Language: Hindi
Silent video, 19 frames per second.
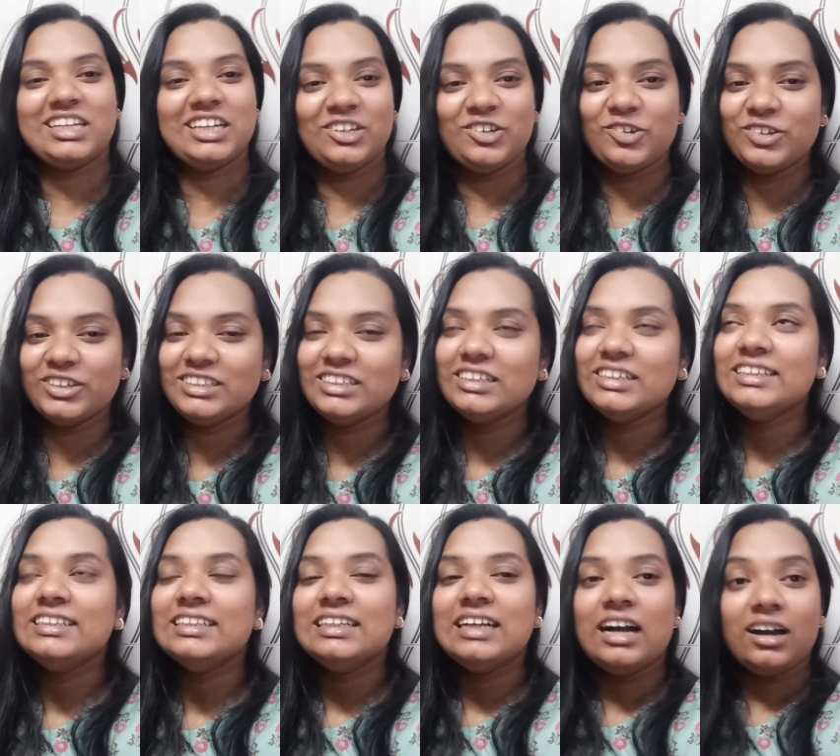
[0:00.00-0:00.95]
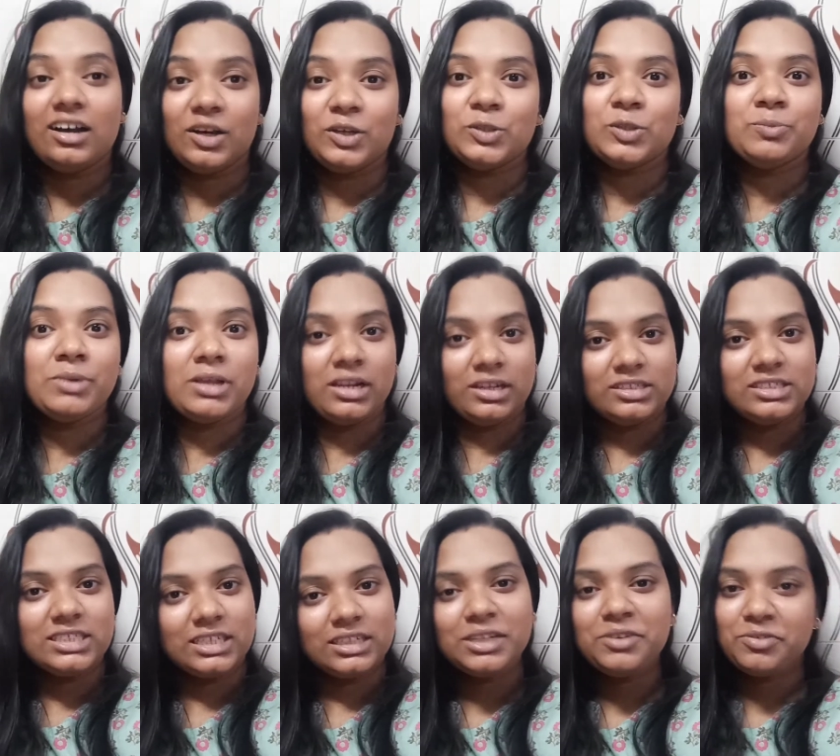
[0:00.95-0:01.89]
इग्नोर इट तो मैं
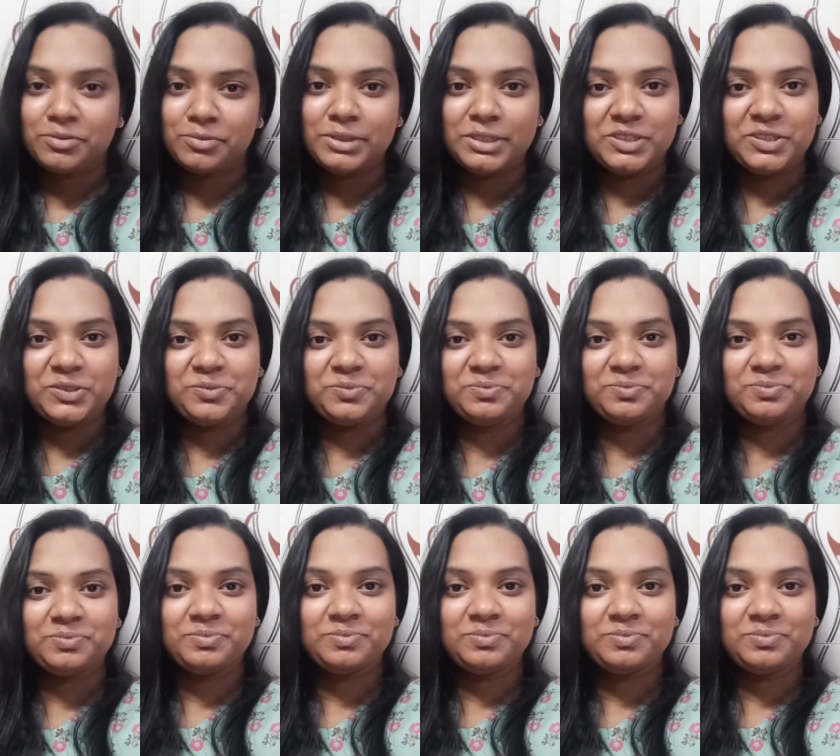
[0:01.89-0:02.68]
लंच करके फिर मिलती हूँ